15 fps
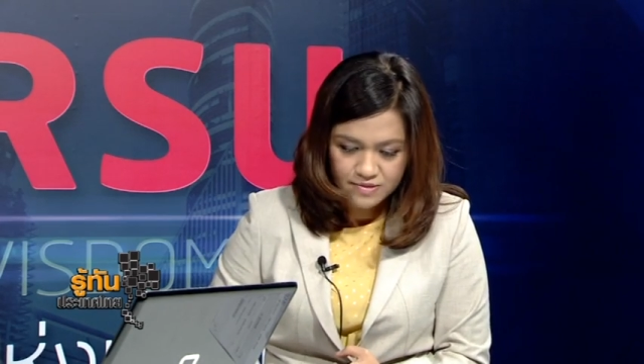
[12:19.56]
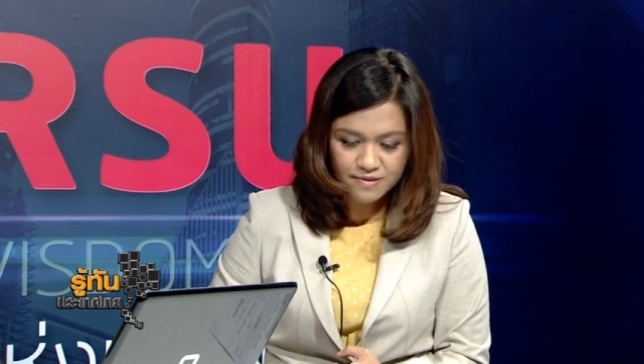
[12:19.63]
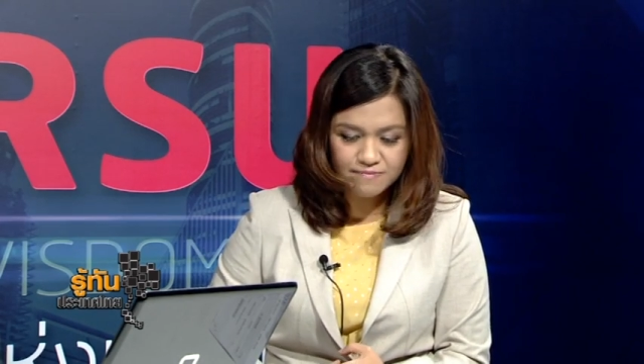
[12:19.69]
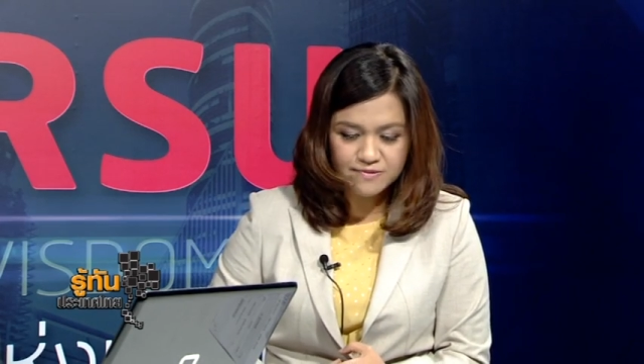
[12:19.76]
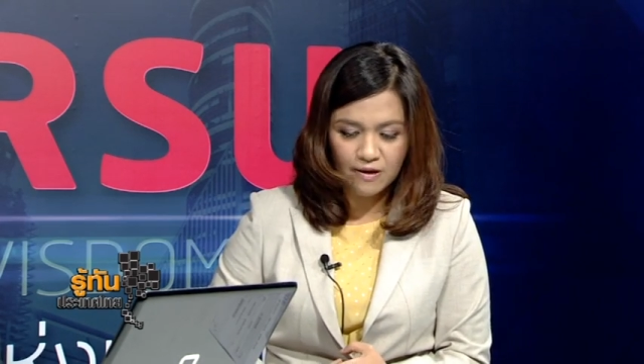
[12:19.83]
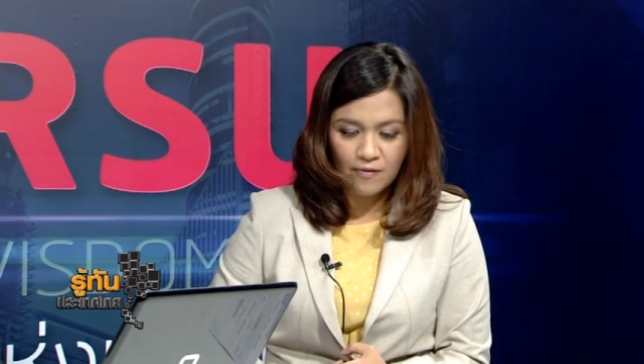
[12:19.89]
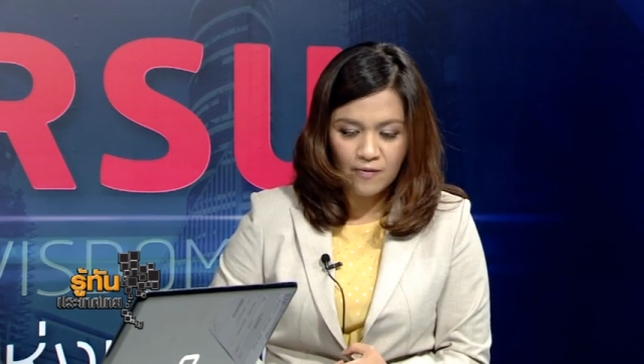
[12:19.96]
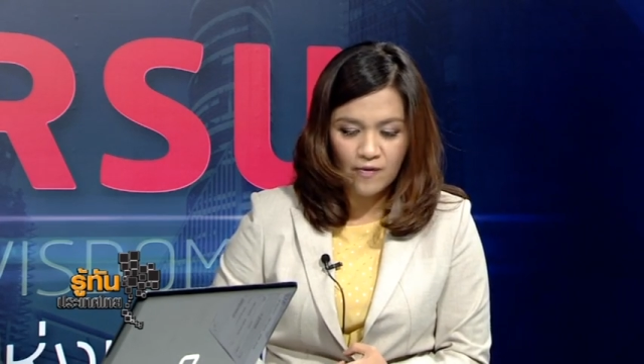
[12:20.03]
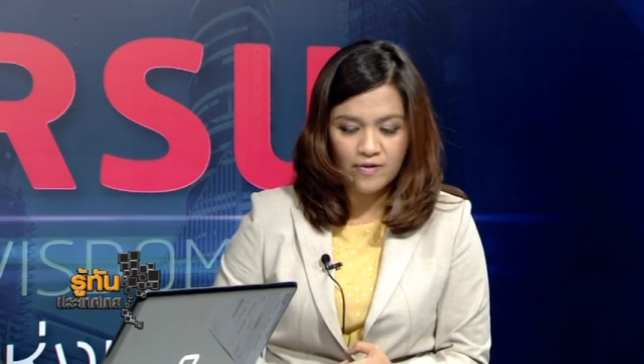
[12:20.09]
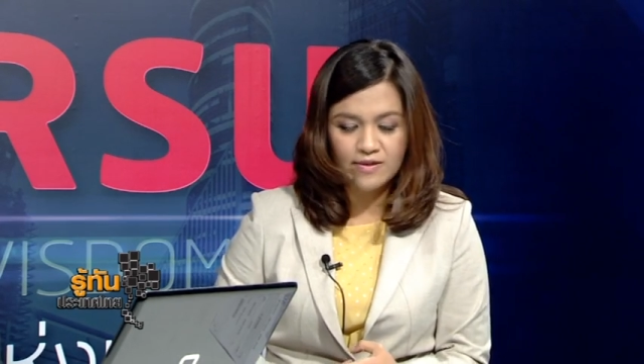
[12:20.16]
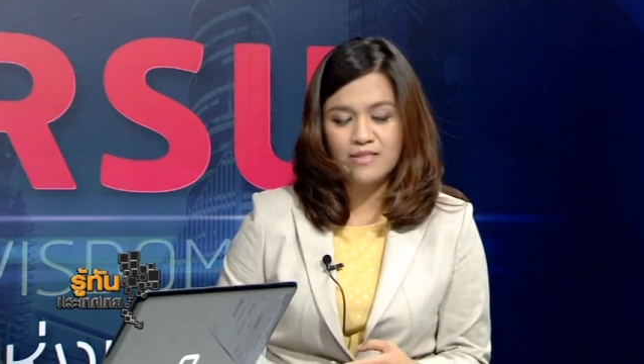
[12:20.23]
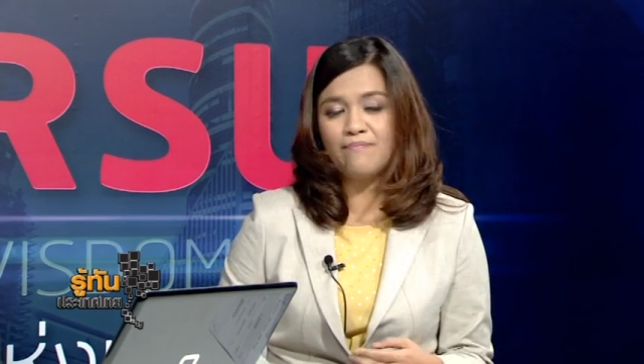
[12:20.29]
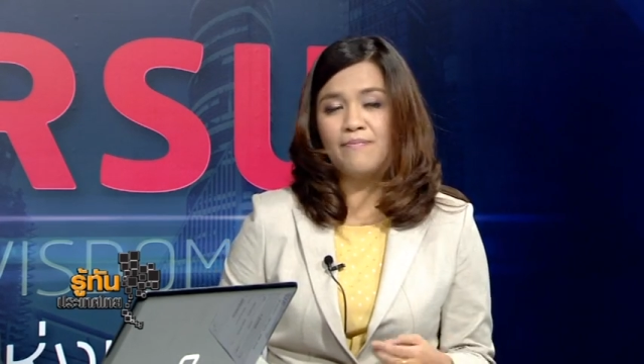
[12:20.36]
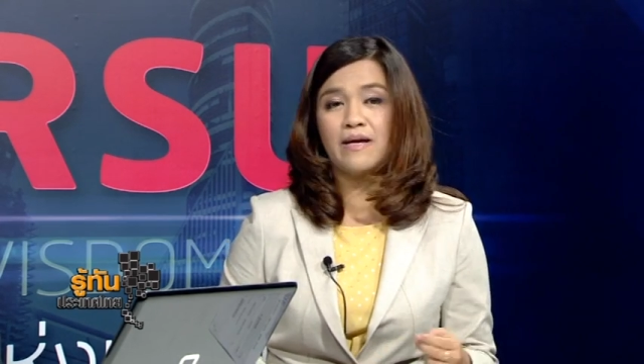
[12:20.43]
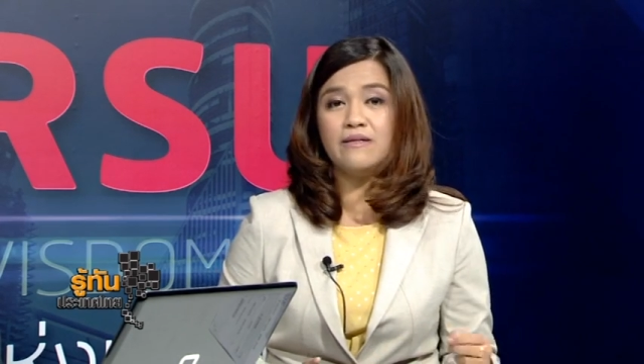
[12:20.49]
312คน
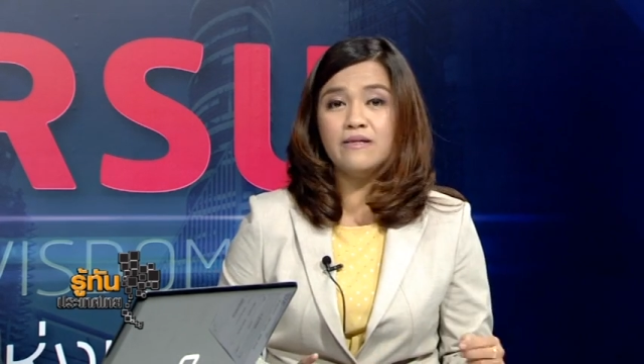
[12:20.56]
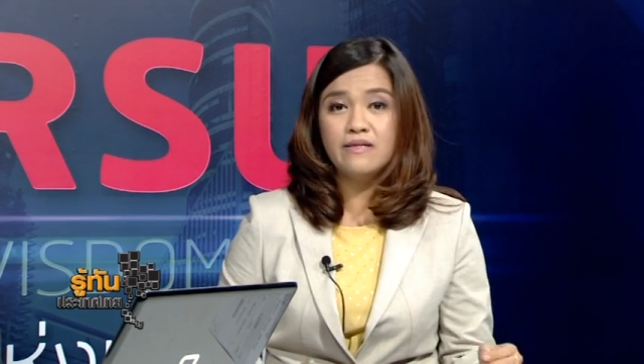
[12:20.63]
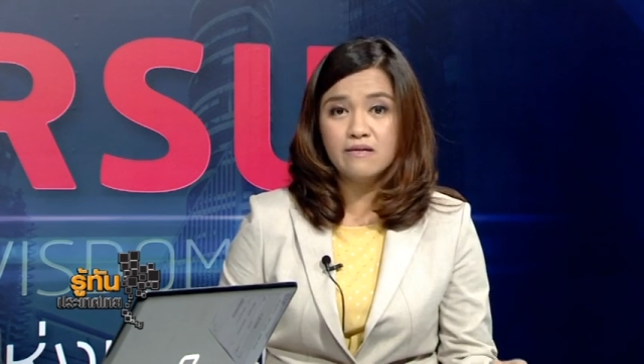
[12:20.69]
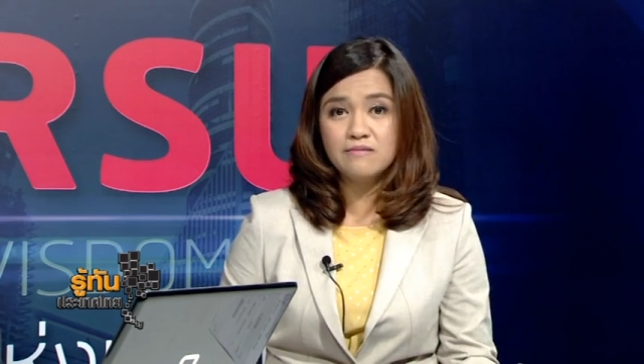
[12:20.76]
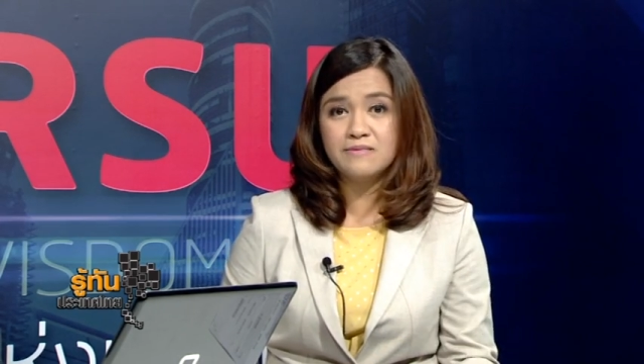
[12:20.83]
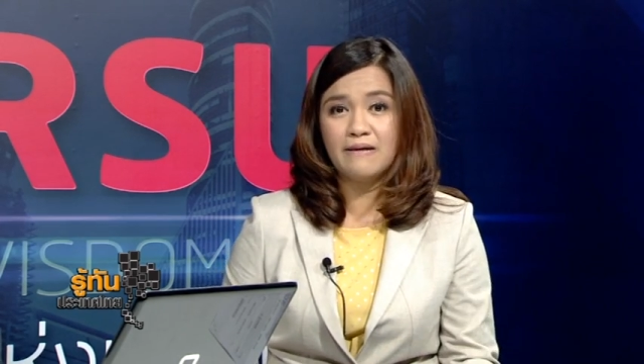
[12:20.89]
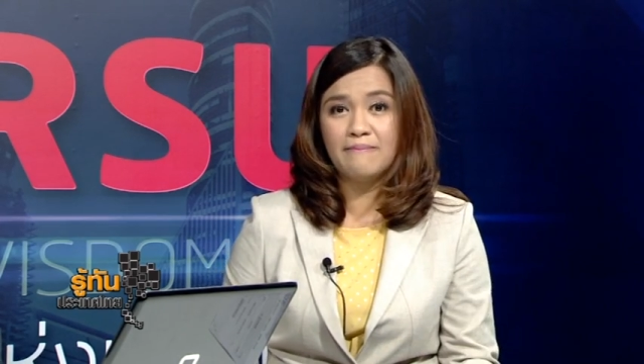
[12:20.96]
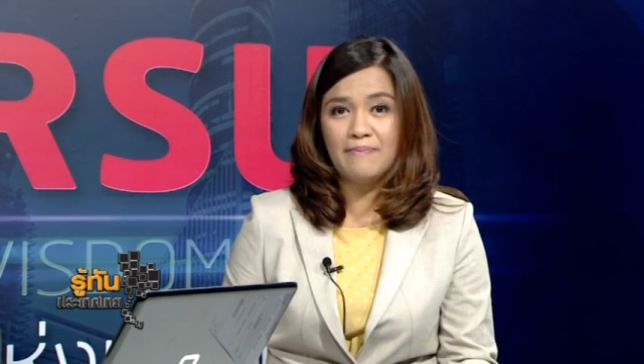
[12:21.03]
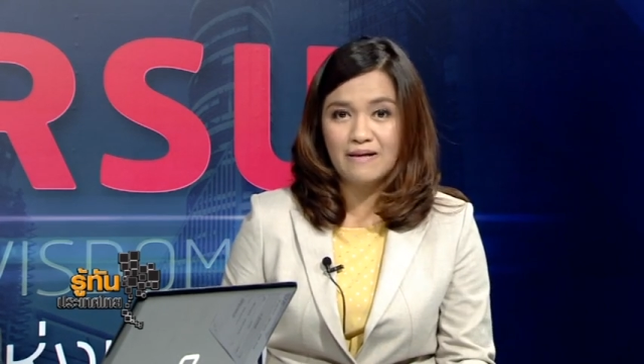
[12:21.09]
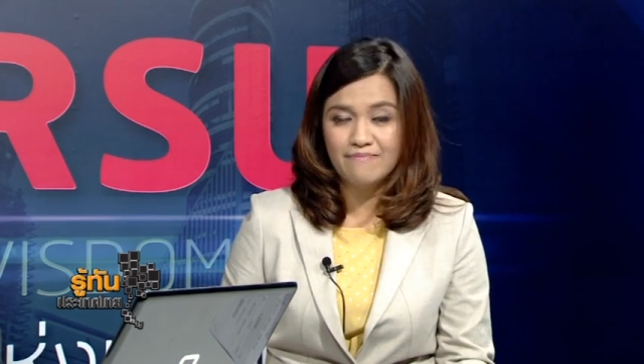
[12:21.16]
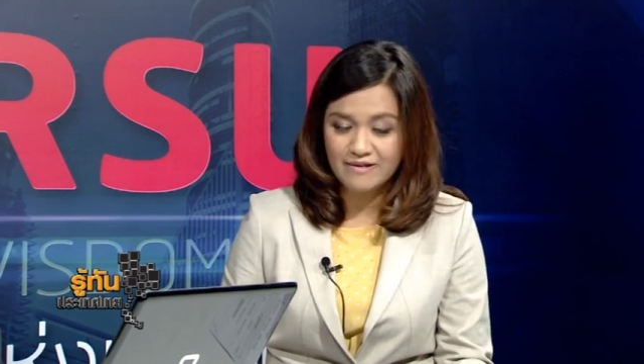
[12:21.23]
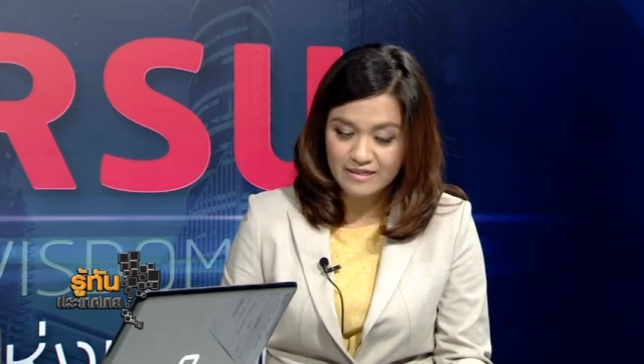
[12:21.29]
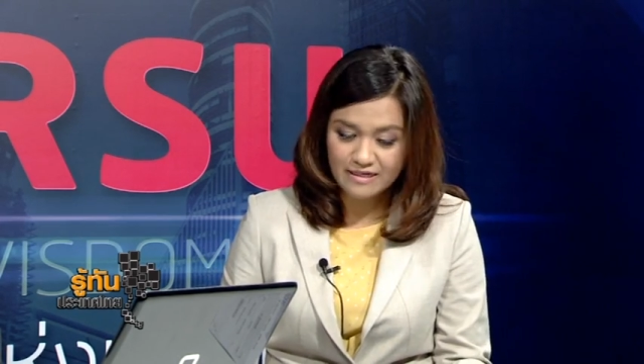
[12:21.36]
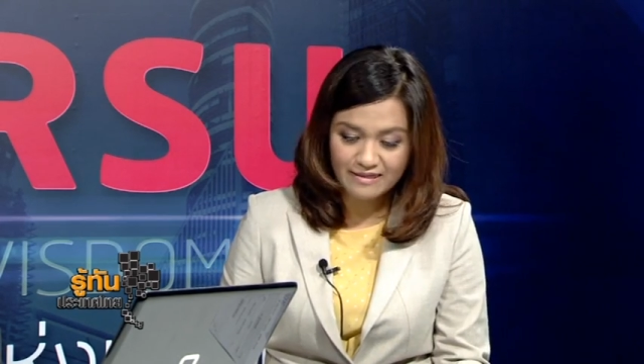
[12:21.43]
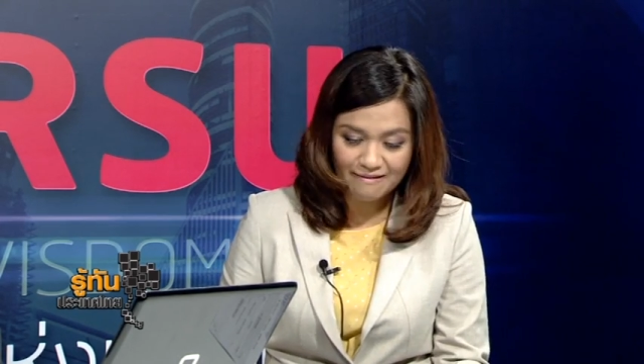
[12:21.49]
จะไปยื่นหนังสือเปิด
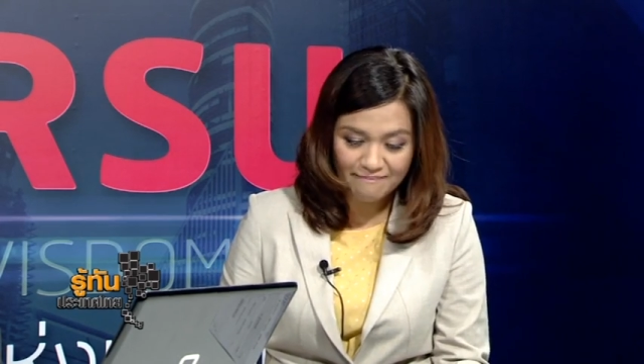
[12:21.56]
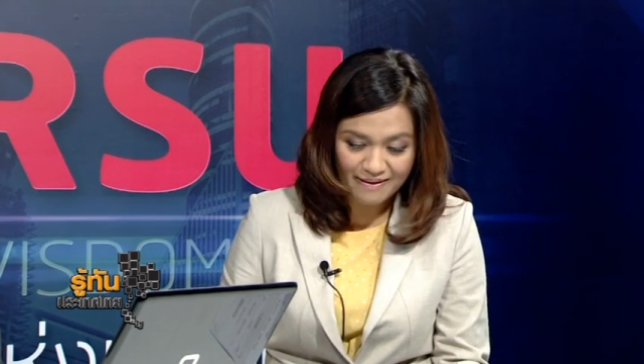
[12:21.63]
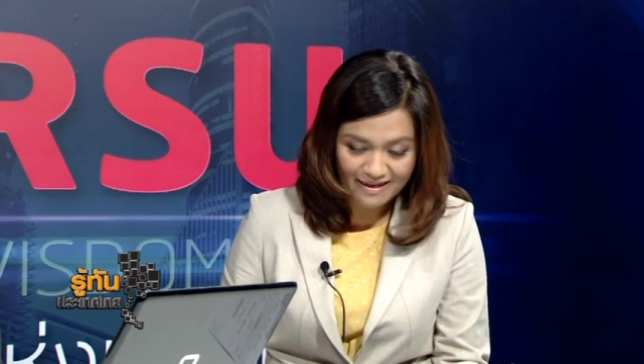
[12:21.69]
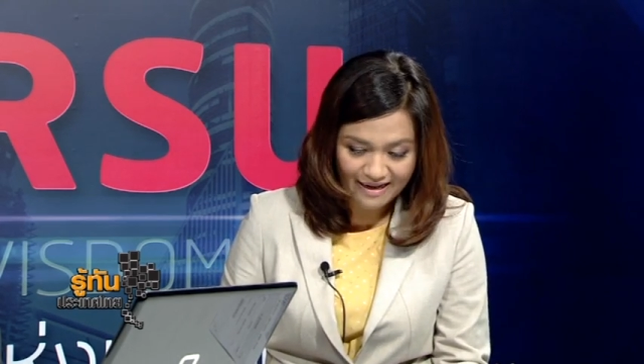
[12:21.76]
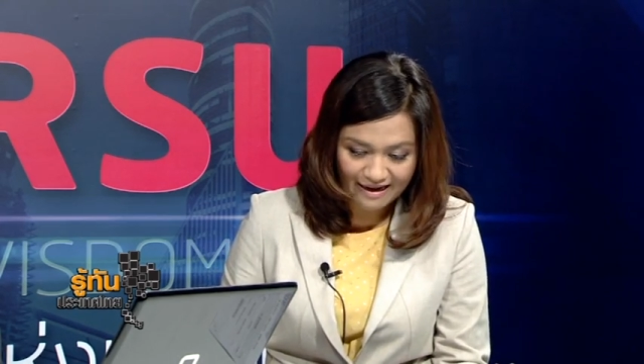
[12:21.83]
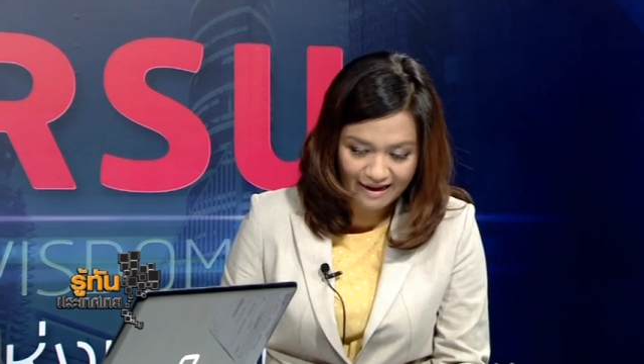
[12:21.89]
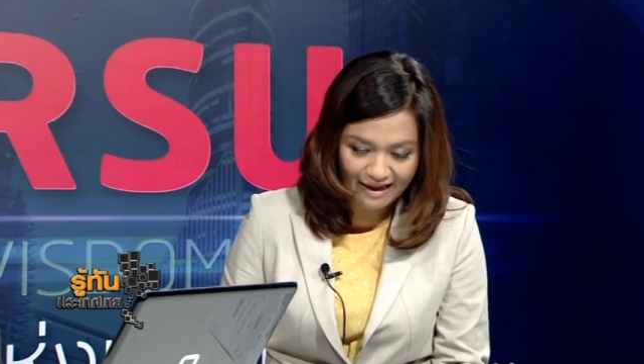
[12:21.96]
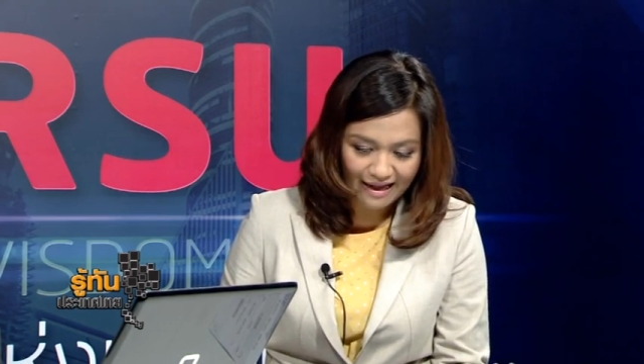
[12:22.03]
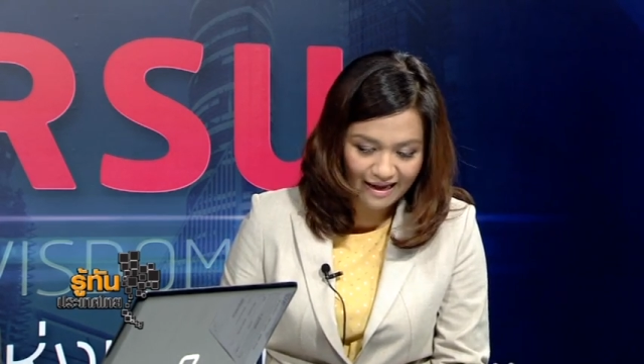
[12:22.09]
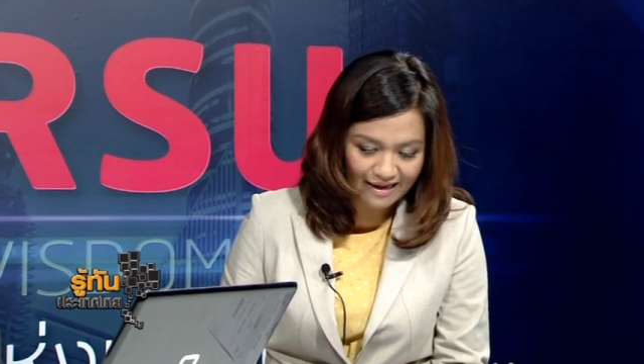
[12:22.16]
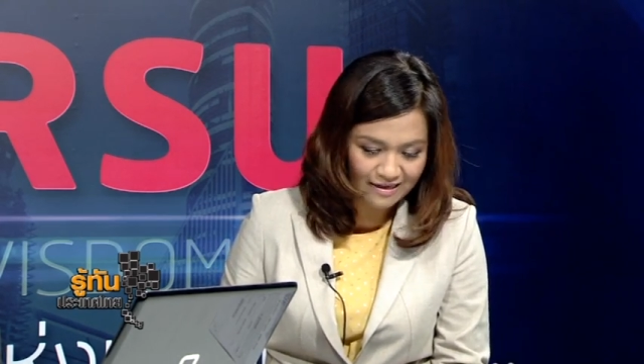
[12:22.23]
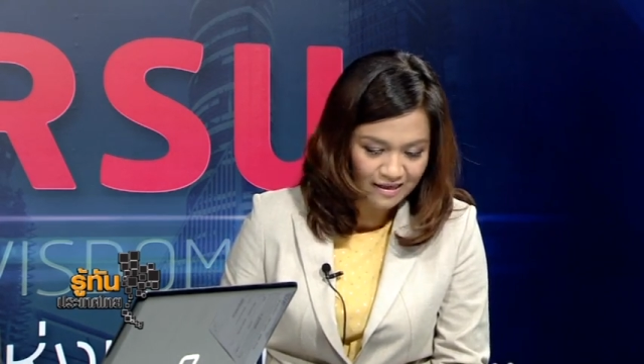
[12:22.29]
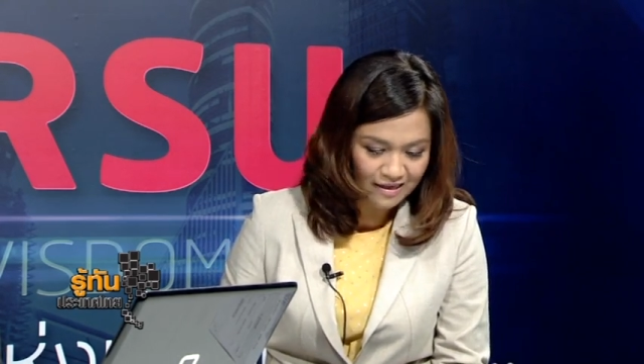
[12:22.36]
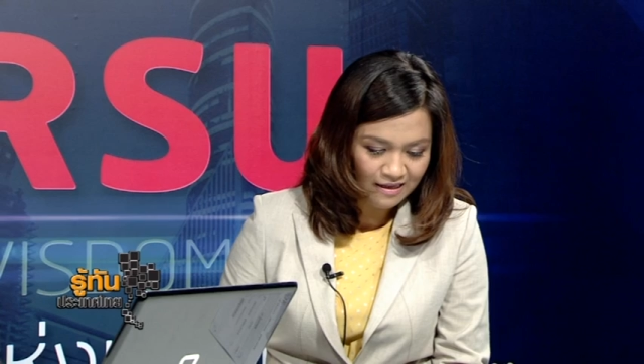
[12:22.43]
ผนึกอย่างเป็นทางการ